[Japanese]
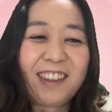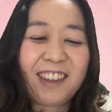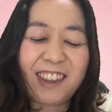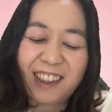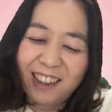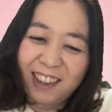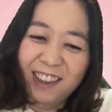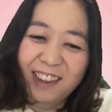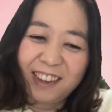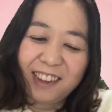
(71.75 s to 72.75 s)
う
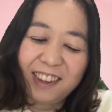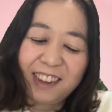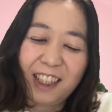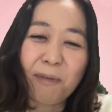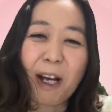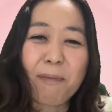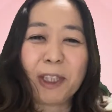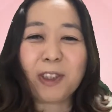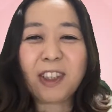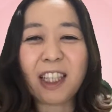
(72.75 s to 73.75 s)
んでもあんま
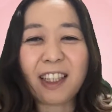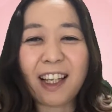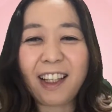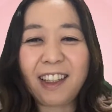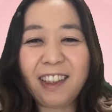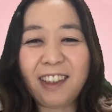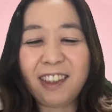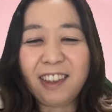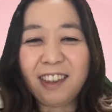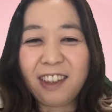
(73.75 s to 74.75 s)
好きじゃない
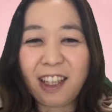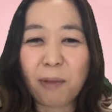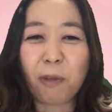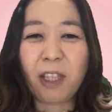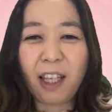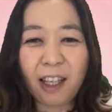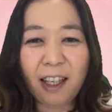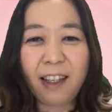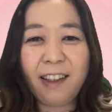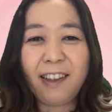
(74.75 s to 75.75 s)
かもね。